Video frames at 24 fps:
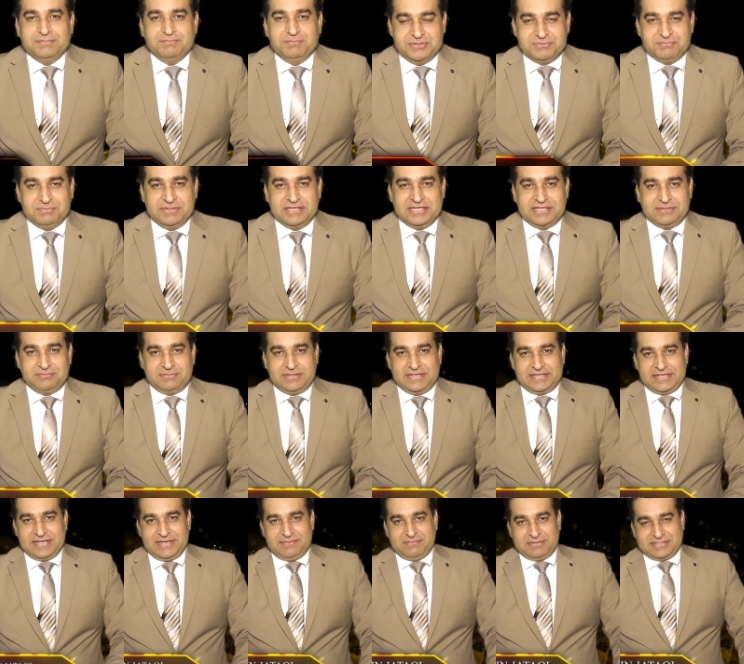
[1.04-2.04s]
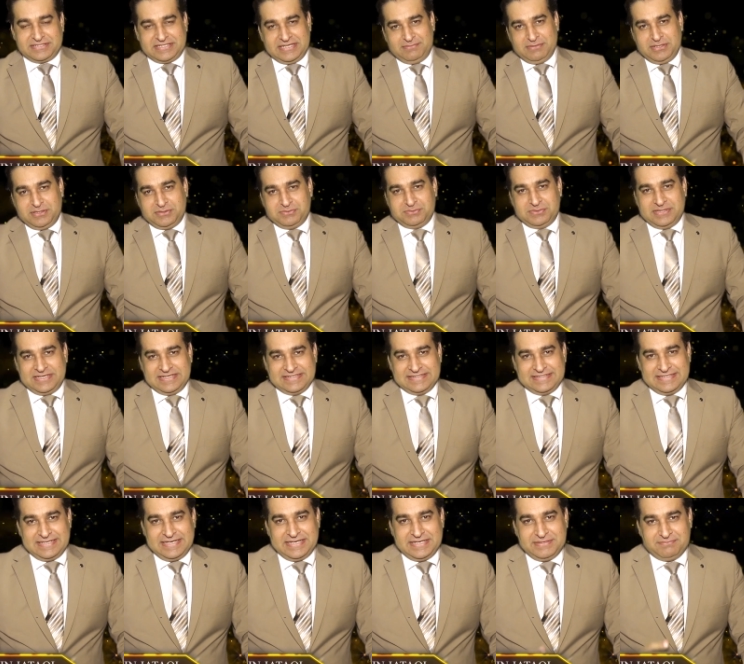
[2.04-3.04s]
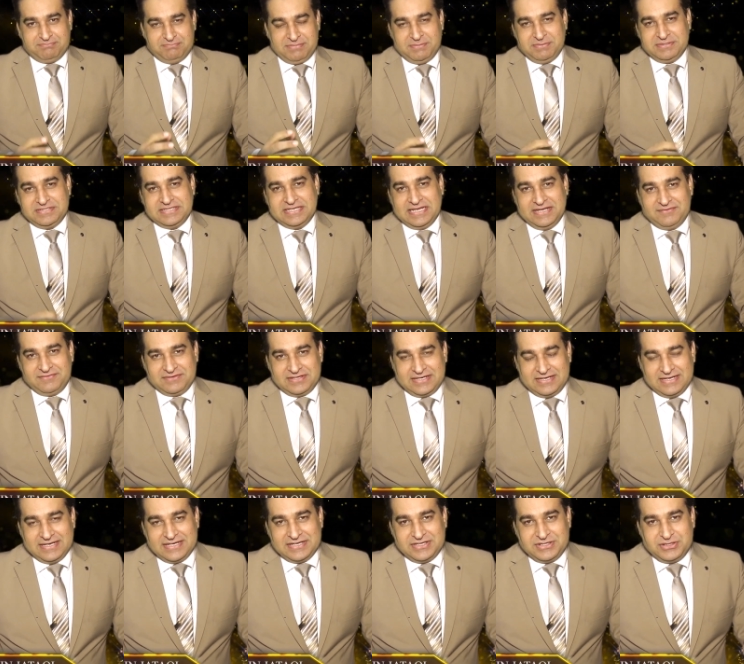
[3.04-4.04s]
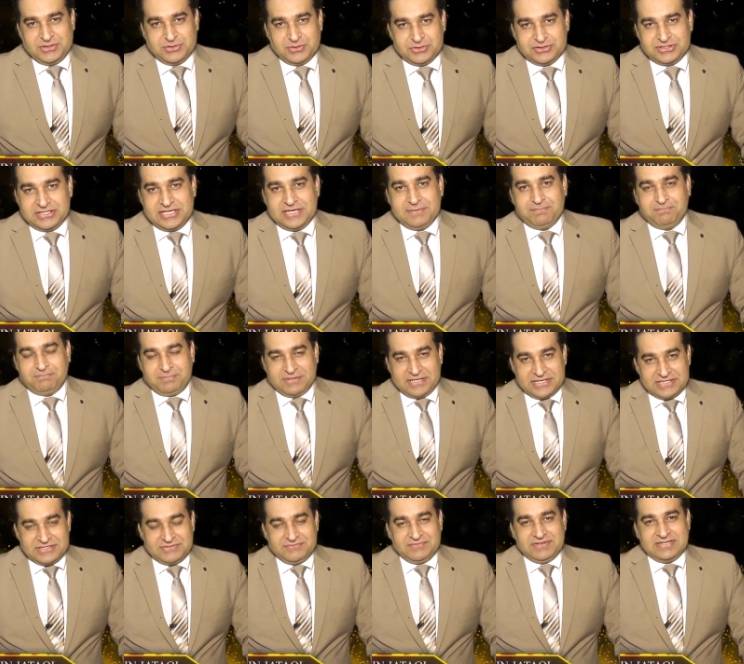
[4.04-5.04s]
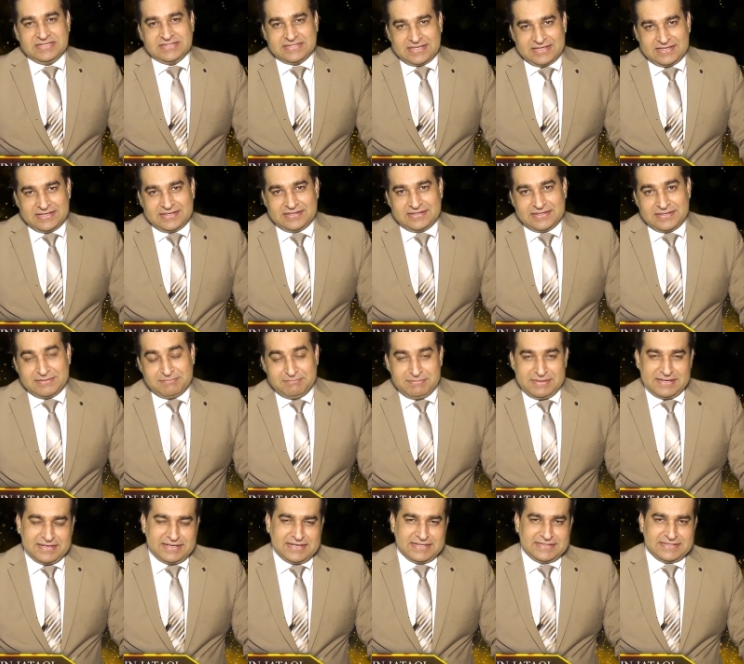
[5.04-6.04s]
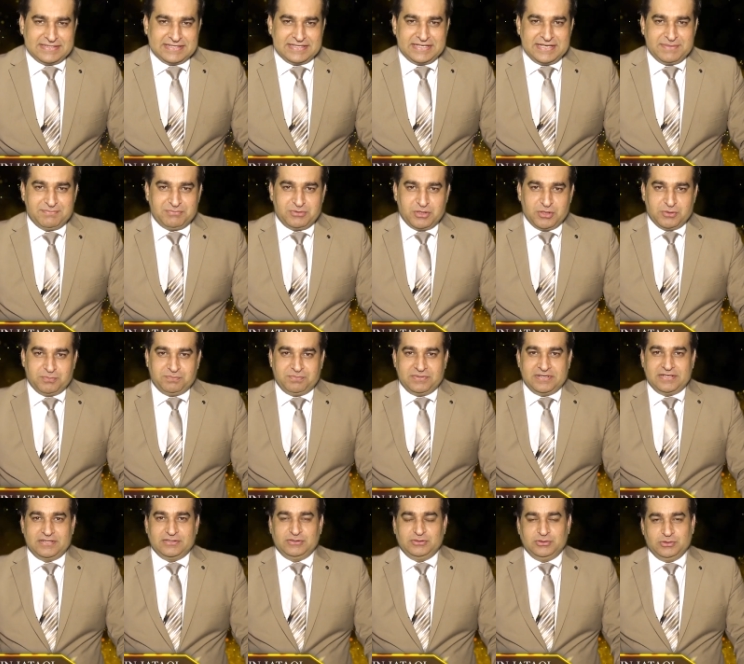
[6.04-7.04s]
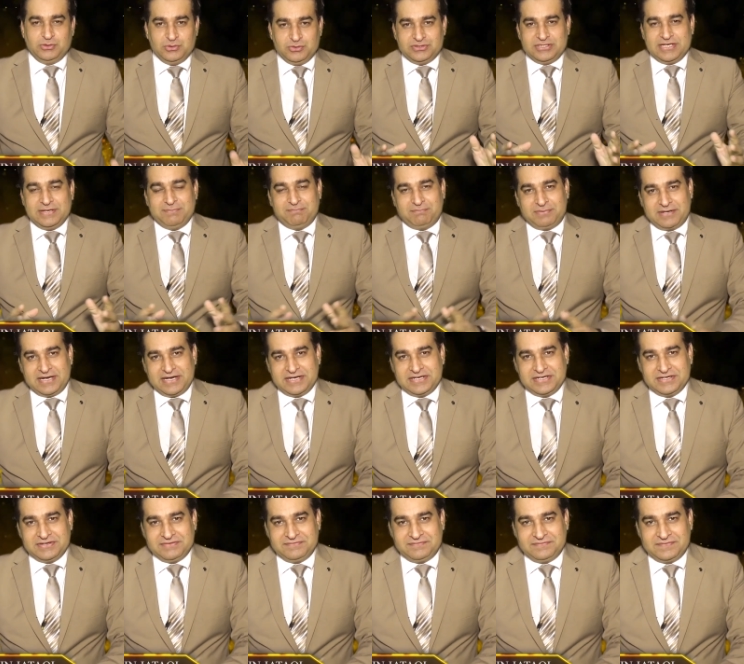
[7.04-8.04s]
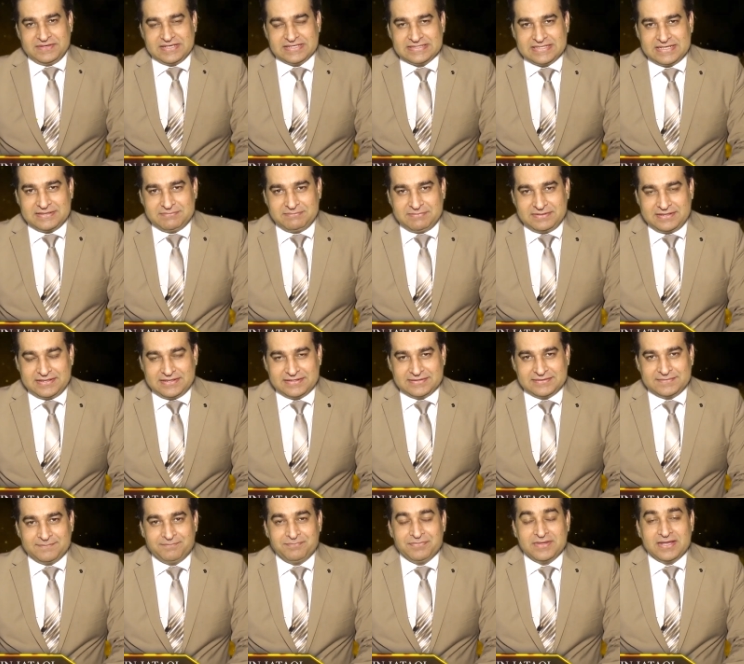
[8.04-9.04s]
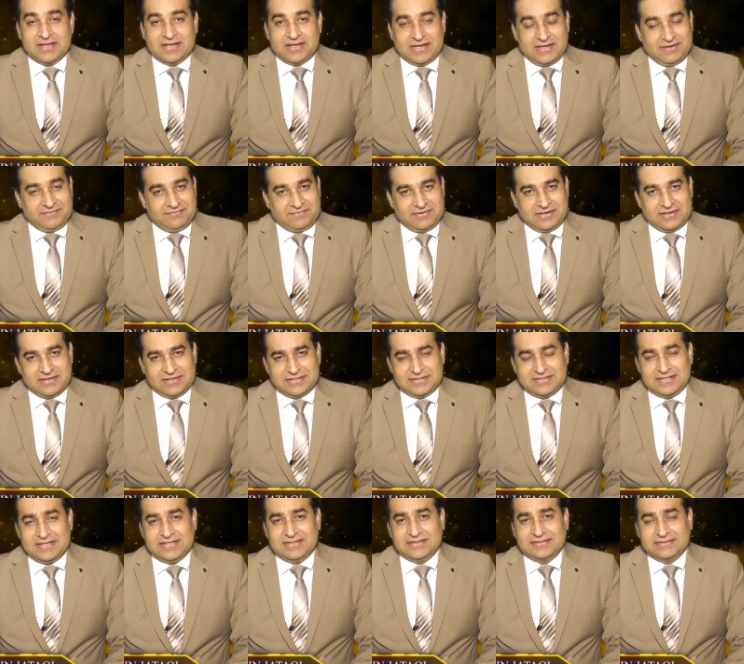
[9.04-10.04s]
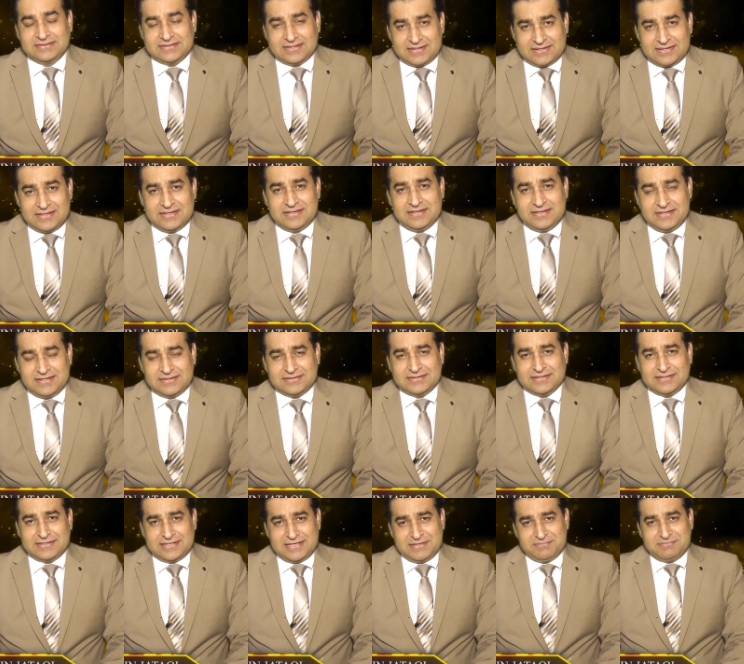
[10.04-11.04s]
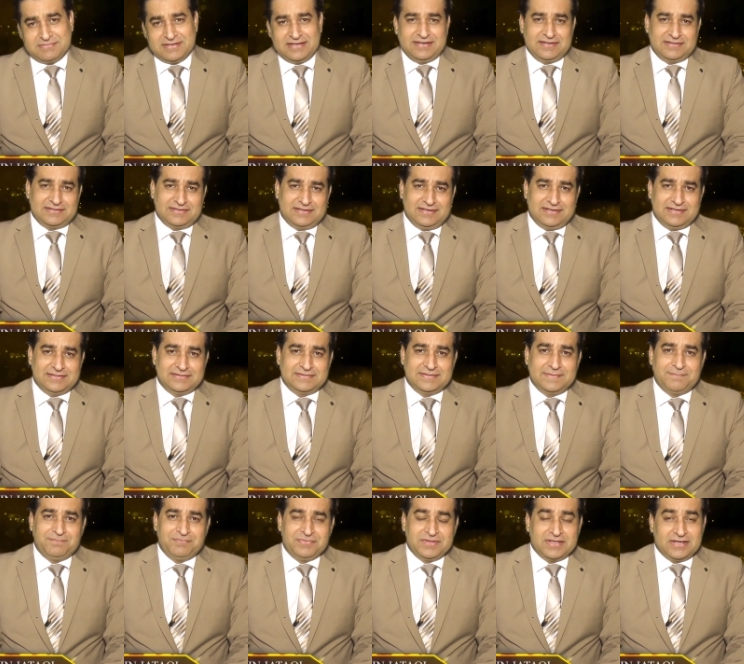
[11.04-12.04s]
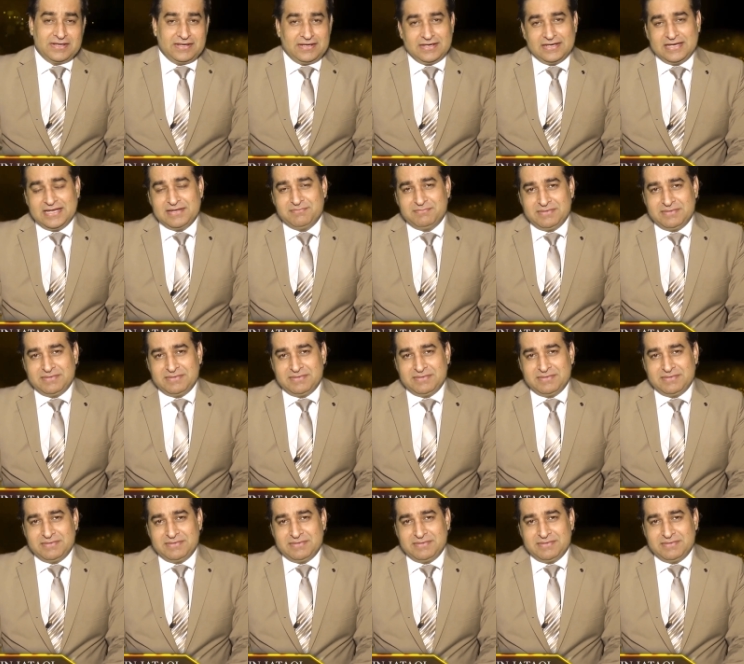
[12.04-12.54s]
बसमिलीम अल्लाम नाजीन बी बी सी एलेवन हेडलाइन न्यूज़ की पाँचवीं सालाना मेगा तकरीब के ऊपर दूसरे प्राइड ऑफ फैसलाबाद एवार्ड की तारीखी तकरीब का इनका अगले